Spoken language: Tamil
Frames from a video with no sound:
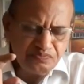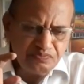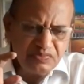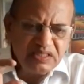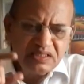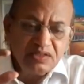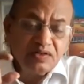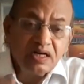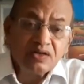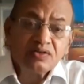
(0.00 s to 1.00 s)
இந்த
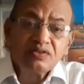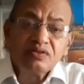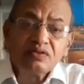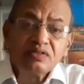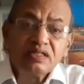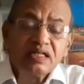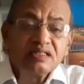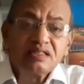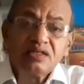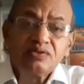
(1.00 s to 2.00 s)
ஜீவகாருண்யம் என்ன
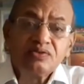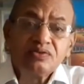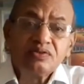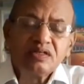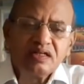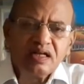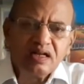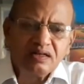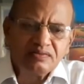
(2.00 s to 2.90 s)
செய்யும் என்றால்